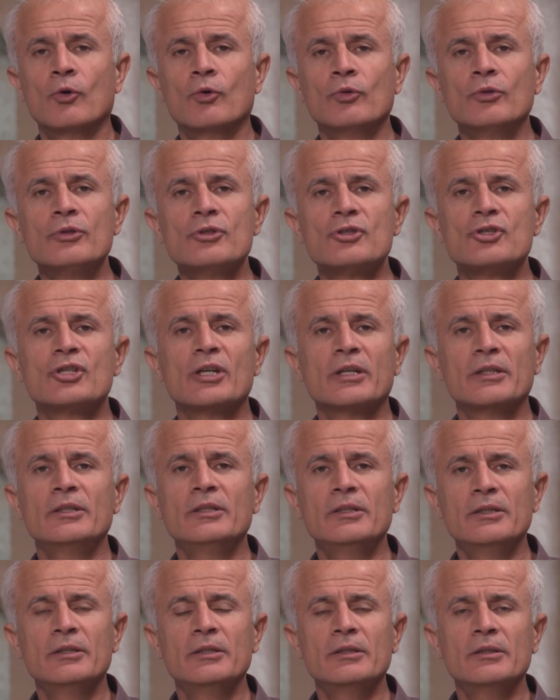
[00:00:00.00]
onun
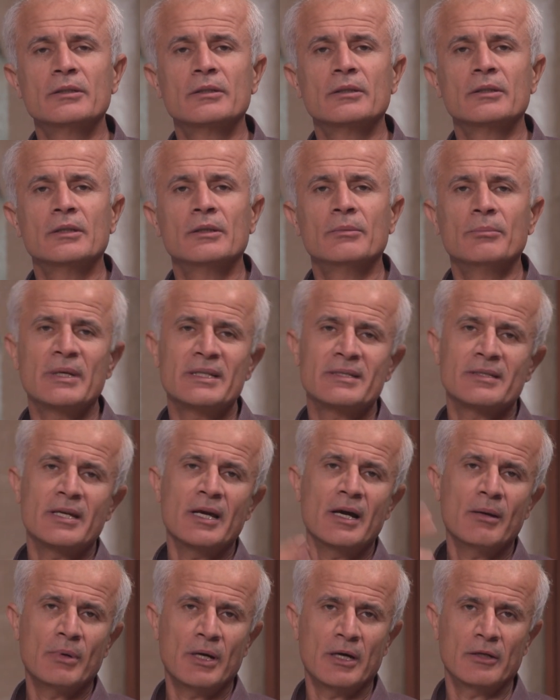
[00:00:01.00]
canını
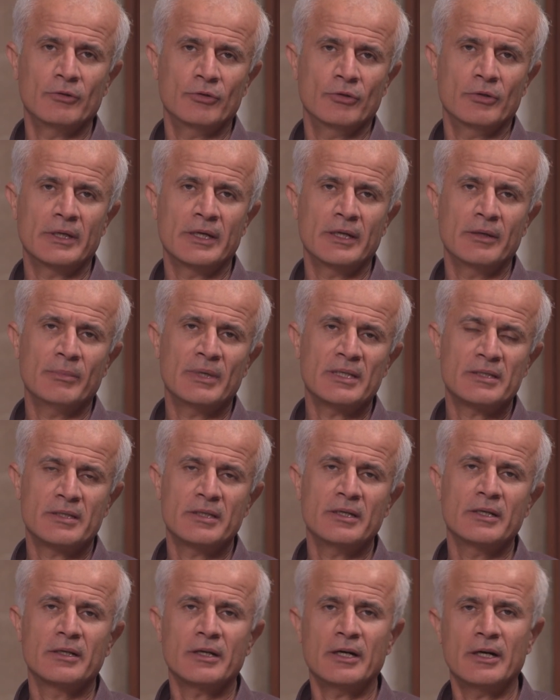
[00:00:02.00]
Mesih'e bağlıyor. Yani
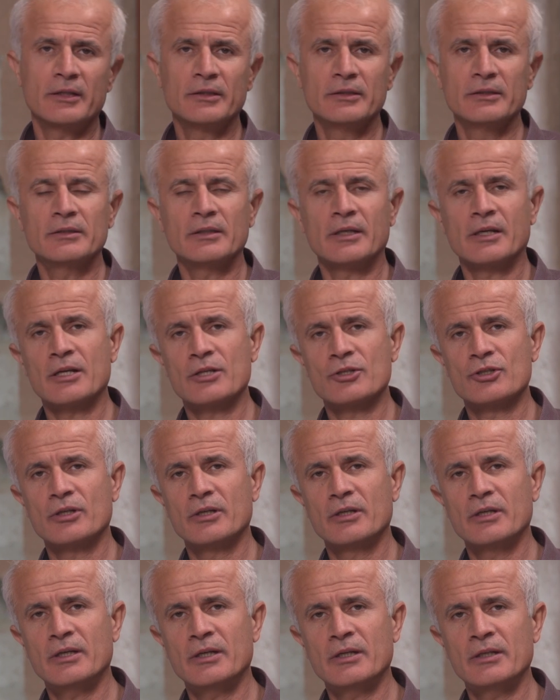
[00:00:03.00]
Mesih'in kanı
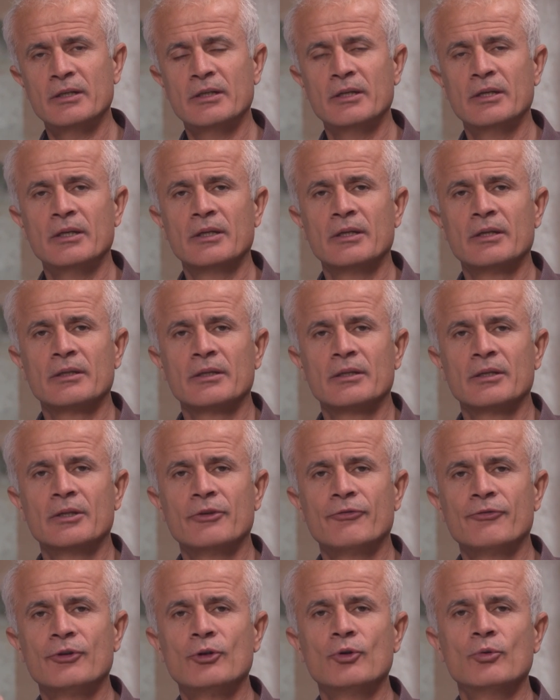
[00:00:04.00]
aracılığıyla
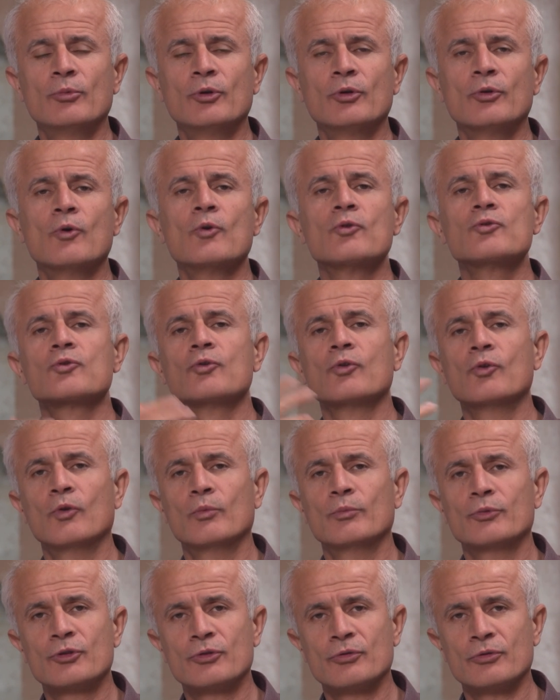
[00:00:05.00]
e, Filimon özgür
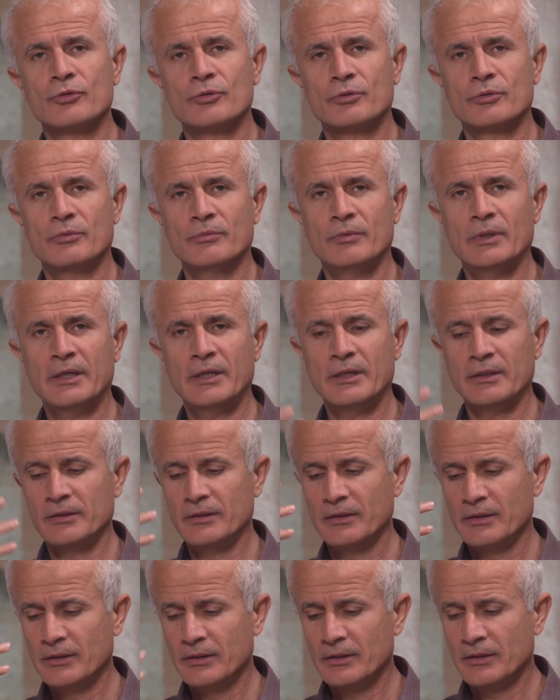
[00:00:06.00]
olmuştur. Ve
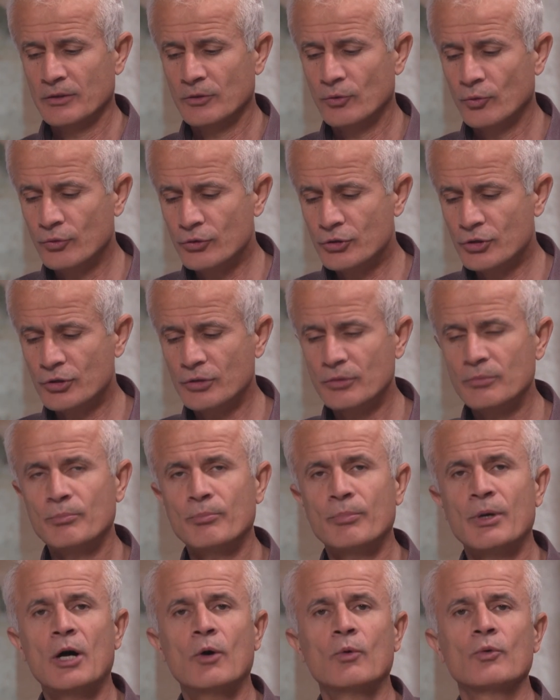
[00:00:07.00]
onun için
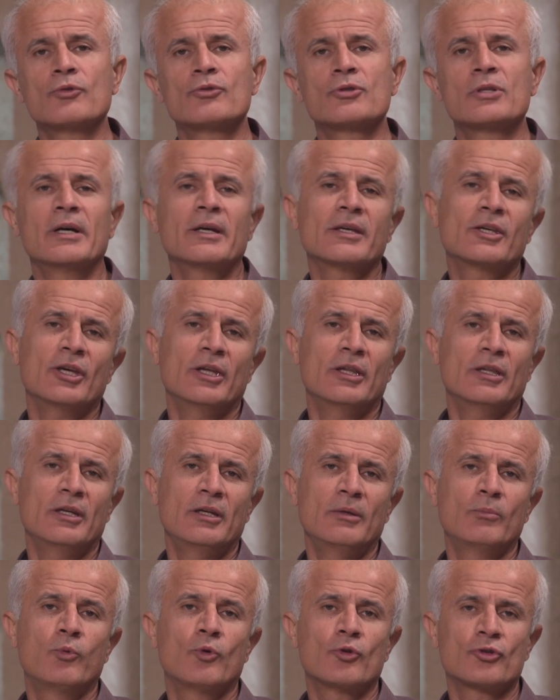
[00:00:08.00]
Paulus'a
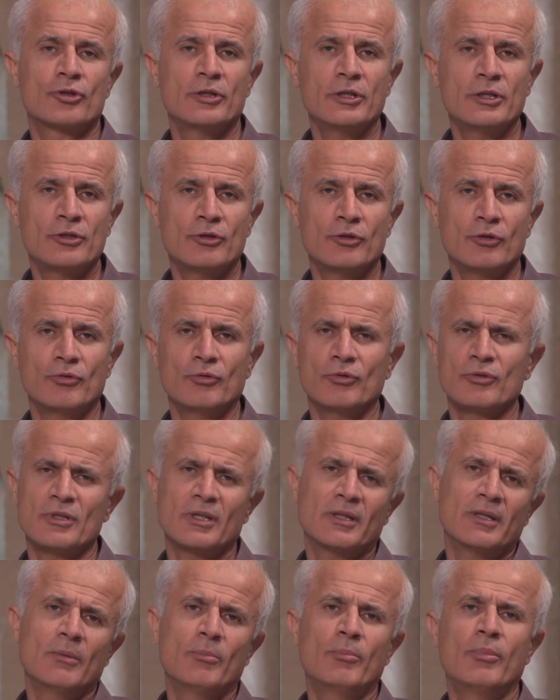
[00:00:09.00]
kendine borçlu hissediyor.
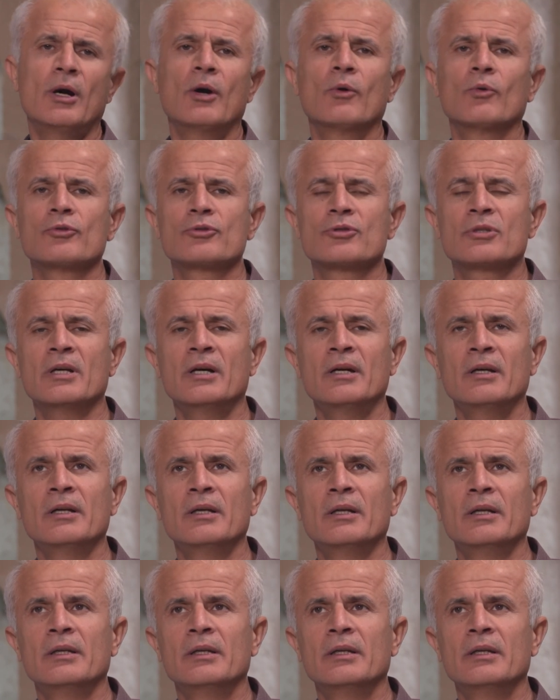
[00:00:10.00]
Zaten Paulus da